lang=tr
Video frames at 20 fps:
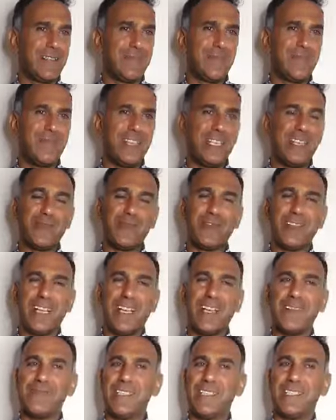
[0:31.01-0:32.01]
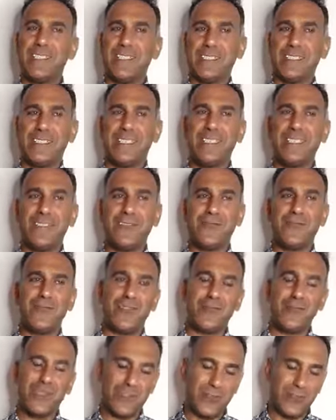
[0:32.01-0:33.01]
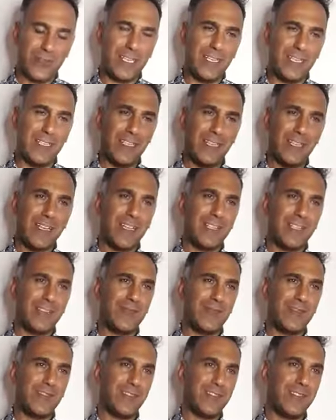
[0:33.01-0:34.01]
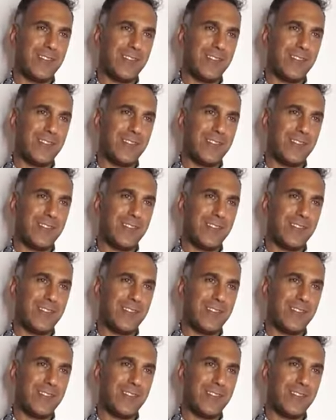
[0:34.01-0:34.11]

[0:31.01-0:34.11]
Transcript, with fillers: Bil mukabil sizleri de görmek öyle Allah Hoş razı olsun.